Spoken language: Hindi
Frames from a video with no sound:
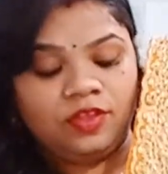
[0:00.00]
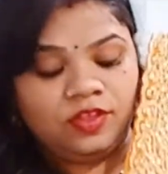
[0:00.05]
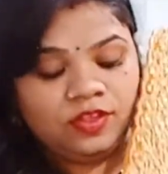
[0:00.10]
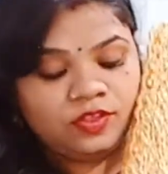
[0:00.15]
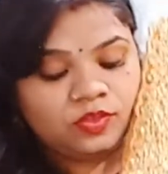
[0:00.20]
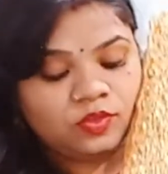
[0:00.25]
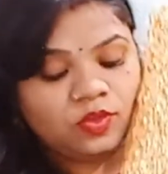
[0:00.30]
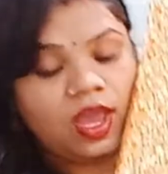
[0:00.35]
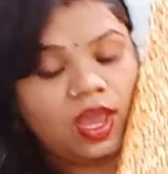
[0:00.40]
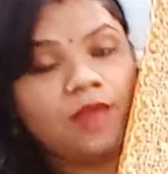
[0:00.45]
तो
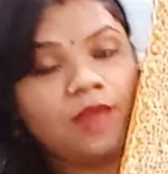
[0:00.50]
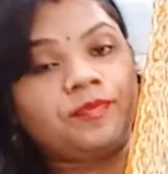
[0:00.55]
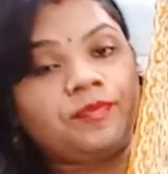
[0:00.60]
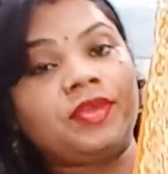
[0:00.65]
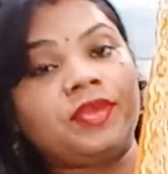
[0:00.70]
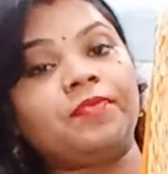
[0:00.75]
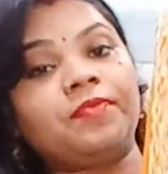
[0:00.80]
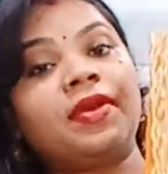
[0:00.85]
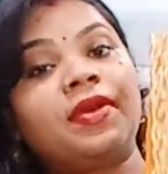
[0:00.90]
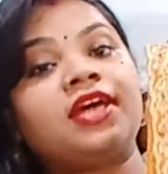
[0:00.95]
आपके
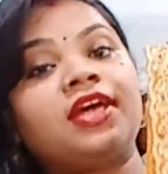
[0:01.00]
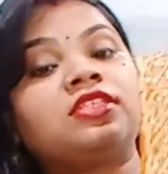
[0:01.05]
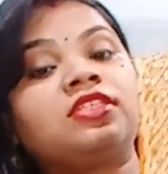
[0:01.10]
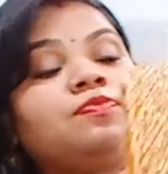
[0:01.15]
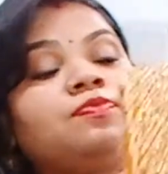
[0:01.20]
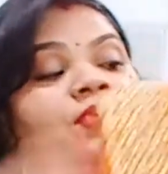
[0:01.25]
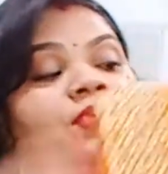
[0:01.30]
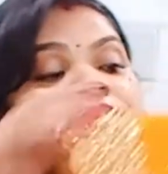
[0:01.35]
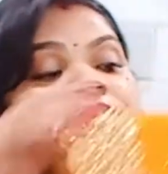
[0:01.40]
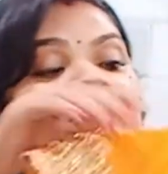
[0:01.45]
पास
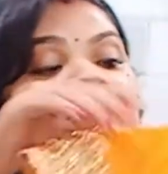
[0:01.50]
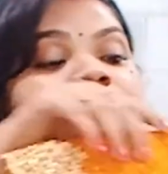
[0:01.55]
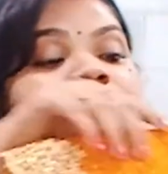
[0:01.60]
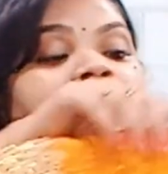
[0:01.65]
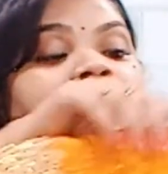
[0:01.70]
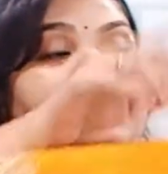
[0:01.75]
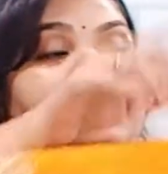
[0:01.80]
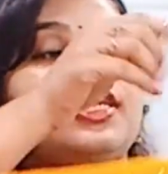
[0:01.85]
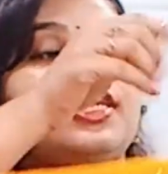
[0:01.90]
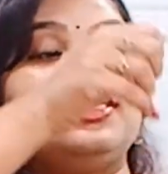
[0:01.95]
पेस्टल
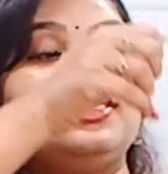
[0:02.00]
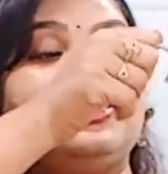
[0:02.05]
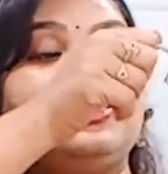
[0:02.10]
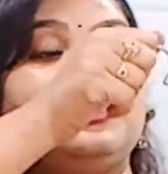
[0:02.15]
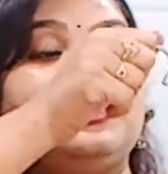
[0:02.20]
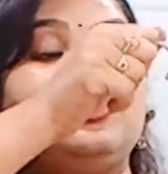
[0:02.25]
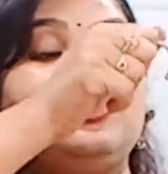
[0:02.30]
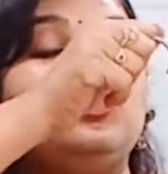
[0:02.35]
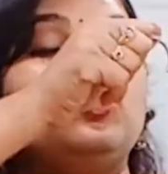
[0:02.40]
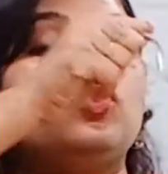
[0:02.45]
साड़ी के ये
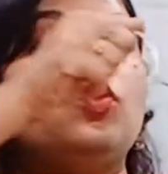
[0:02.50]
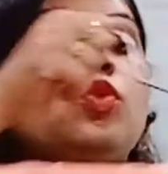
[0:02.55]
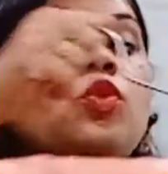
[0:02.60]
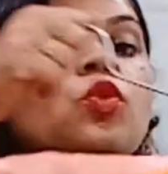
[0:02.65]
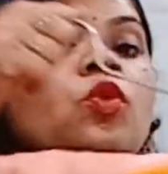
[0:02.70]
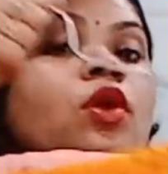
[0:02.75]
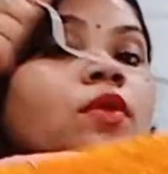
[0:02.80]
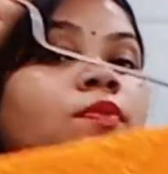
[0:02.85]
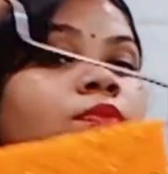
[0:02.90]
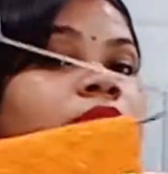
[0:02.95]
दोनों
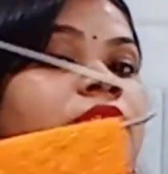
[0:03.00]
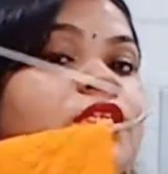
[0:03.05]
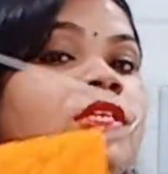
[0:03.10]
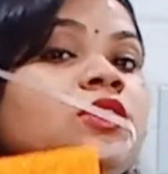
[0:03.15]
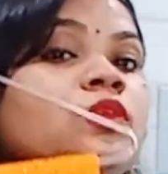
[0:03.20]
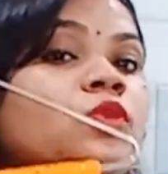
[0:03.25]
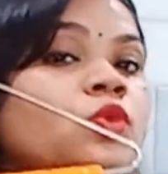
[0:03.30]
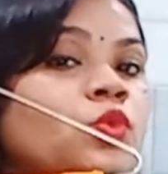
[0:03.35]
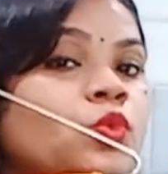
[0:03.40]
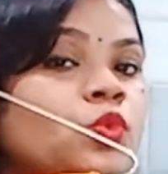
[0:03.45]
ऑप्शन
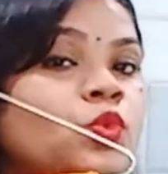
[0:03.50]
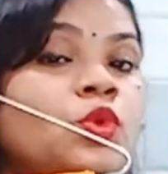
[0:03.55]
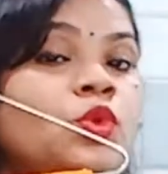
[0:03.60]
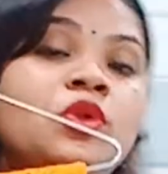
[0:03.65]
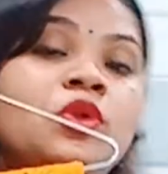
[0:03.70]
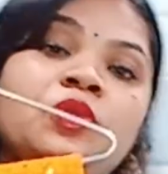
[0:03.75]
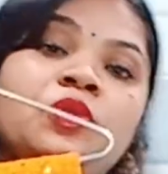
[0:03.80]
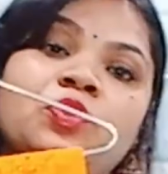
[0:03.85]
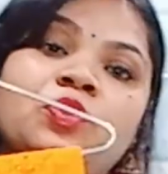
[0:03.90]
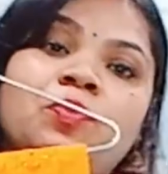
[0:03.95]
हों
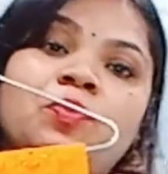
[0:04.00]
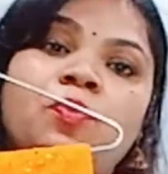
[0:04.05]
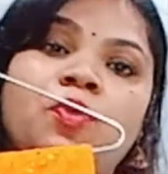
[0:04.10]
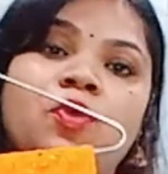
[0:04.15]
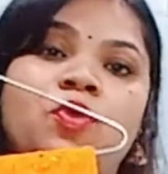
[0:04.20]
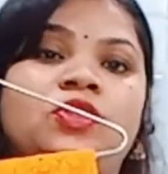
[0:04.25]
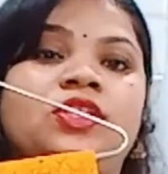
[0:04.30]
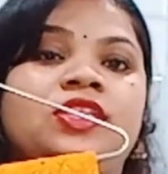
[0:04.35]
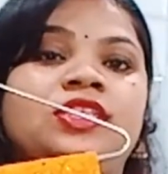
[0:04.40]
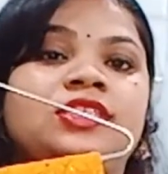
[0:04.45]
तो
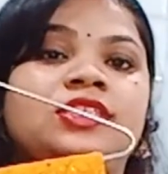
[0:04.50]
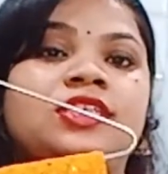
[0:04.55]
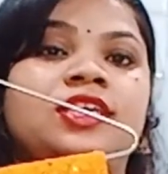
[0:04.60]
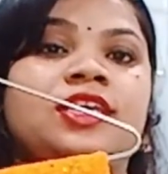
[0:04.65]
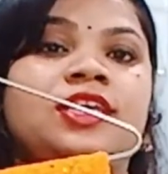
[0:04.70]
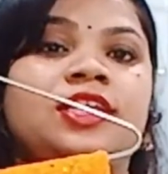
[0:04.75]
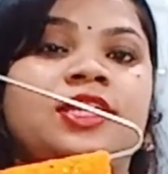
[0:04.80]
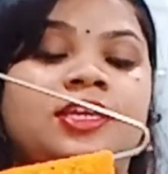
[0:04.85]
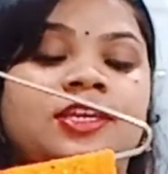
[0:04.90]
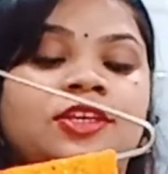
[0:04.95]
बहुत अच्छा है
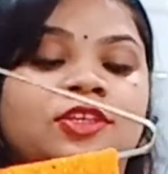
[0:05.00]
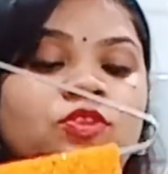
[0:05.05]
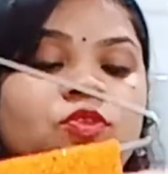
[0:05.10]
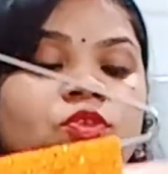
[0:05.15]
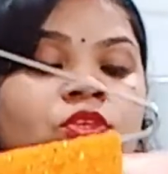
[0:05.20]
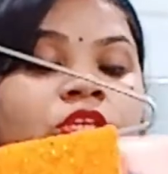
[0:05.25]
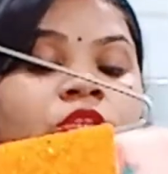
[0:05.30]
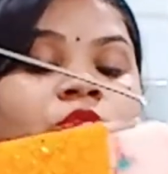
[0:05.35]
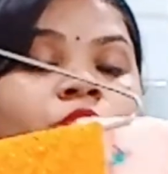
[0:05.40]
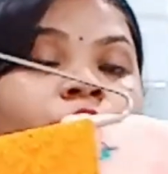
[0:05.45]
तो
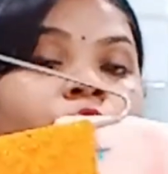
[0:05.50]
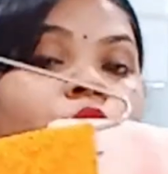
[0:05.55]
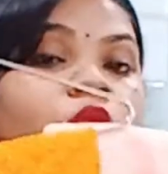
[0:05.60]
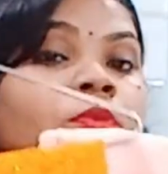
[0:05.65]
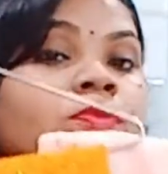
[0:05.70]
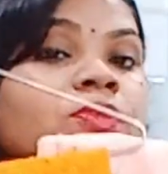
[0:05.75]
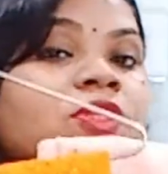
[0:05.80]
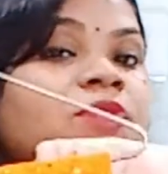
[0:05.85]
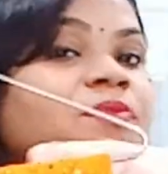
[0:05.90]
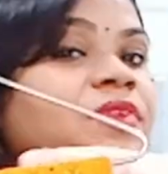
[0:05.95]
ये दोनों
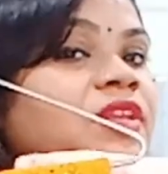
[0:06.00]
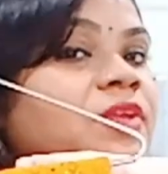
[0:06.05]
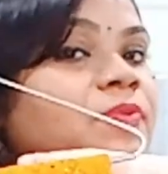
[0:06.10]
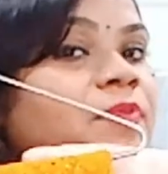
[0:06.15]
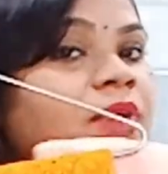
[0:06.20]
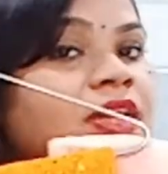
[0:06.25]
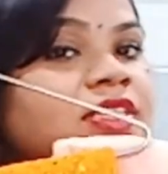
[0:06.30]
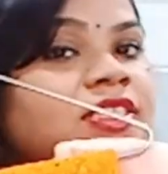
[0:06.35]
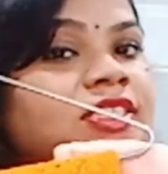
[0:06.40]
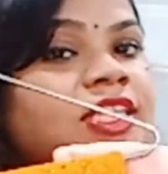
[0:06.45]
ऑप्शन मेरे
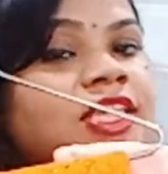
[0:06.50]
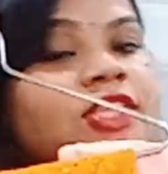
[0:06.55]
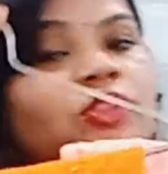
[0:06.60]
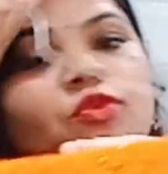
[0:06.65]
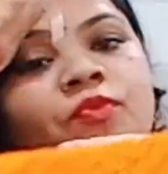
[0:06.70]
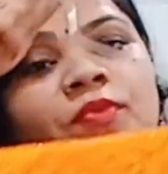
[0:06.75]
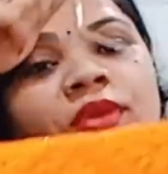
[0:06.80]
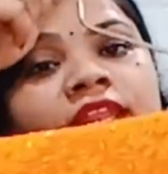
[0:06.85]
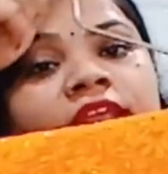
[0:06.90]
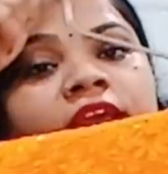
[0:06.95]
पास थे तो
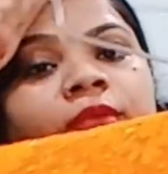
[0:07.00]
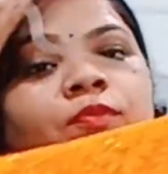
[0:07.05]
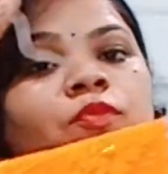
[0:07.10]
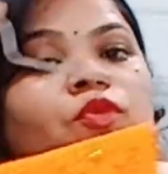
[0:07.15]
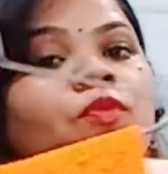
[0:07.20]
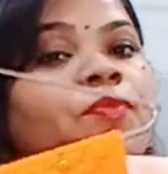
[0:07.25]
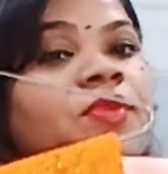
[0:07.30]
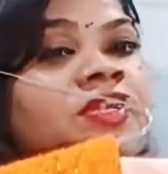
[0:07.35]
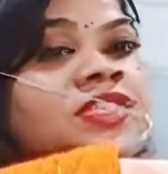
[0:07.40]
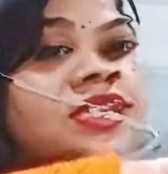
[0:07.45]
मैंने आपको
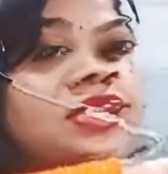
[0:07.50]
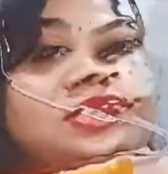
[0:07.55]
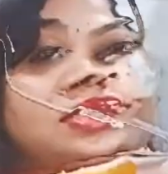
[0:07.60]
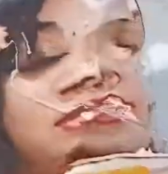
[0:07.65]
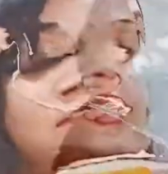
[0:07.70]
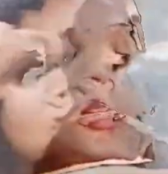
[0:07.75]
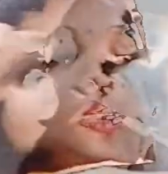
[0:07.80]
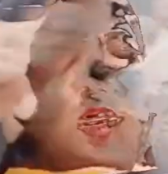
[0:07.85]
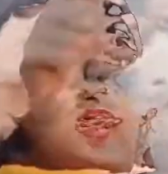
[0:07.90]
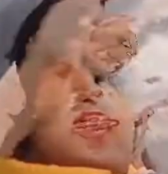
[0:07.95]
प्रेजेंट किए